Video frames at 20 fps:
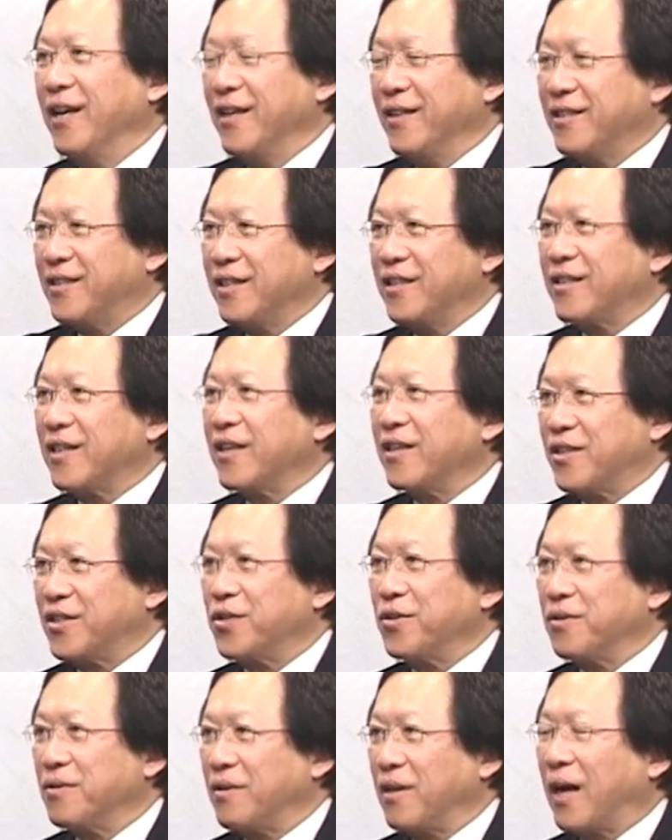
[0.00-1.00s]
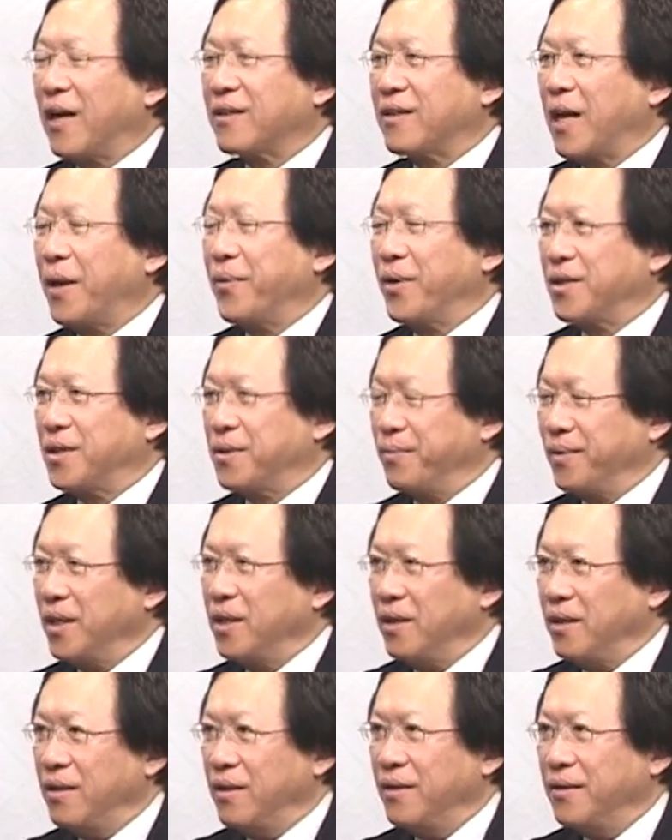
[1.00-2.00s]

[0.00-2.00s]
这个时候它代表什么意义？